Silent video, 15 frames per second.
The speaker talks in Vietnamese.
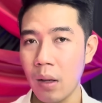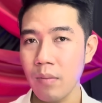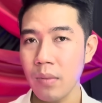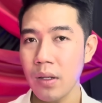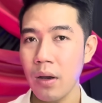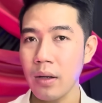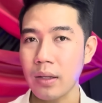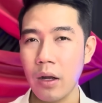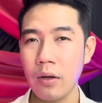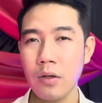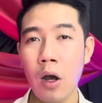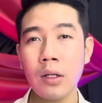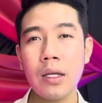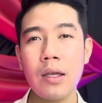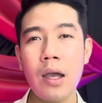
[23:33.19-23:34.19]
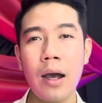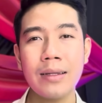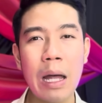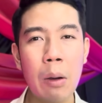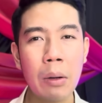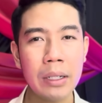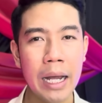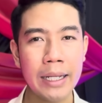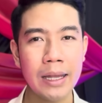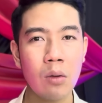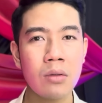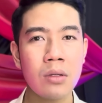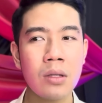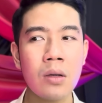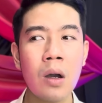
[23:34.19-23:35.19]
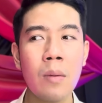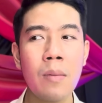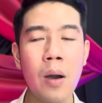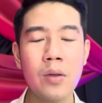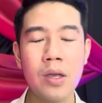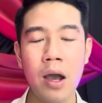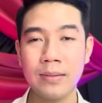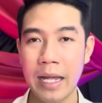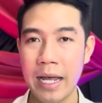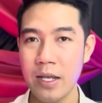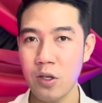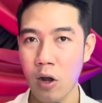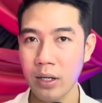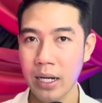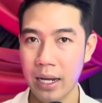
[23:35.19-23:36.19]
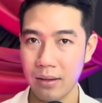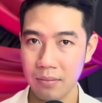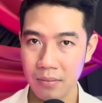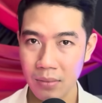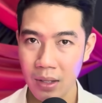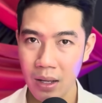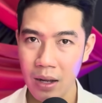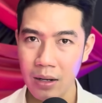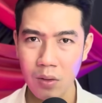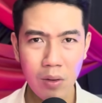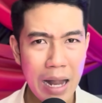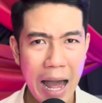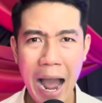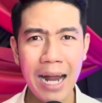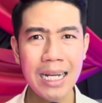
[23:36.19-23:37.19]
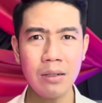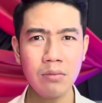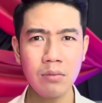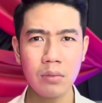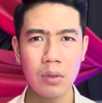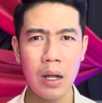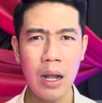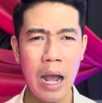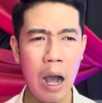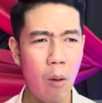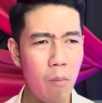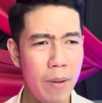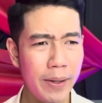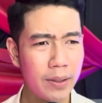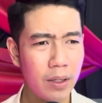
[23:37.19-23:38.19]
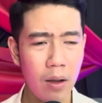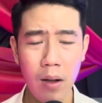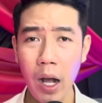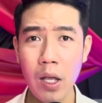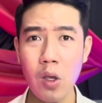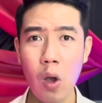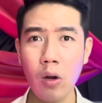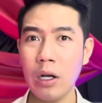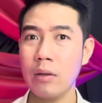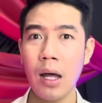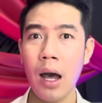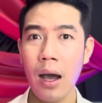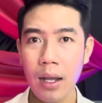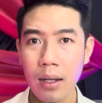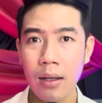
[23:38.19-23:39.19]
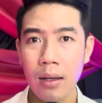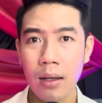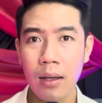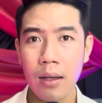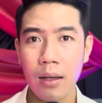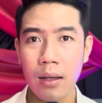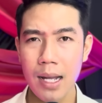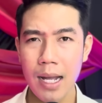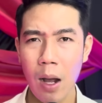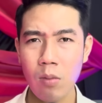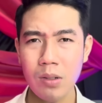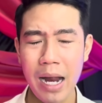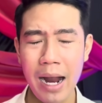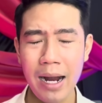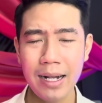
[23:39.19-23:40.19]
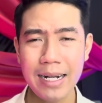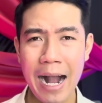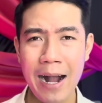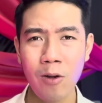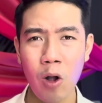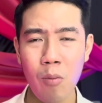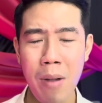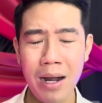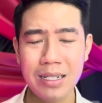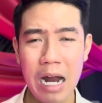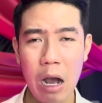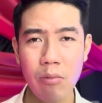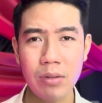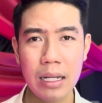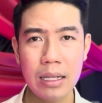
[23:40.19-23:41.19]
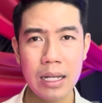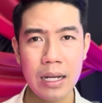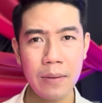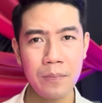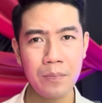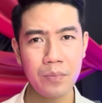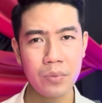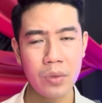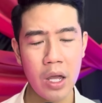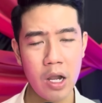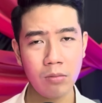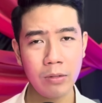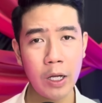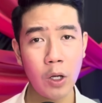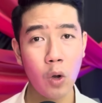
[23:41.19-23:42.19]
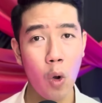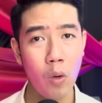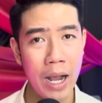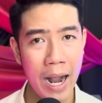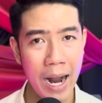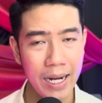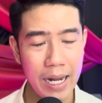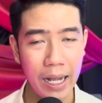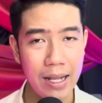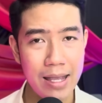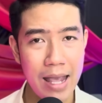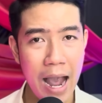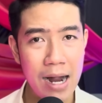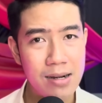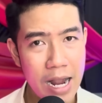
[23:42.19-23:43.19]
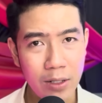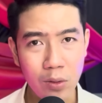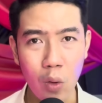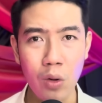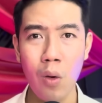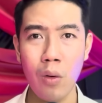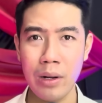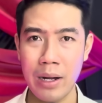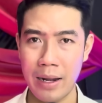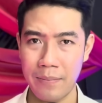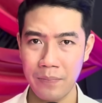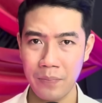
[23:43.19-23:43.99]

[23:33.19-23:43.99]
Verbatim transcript: xóm dưới, từ đó tới giờ tao ở đây tao chưa bao giờ thấy nhỏ này. Nó lạ lắm, không biết nó tựa cái chỗ nào tới. Ổng ráng căng con mắt ra ổng nhìn á, thì ổng thấy cái cô gái này cái da đen thùi lùi à.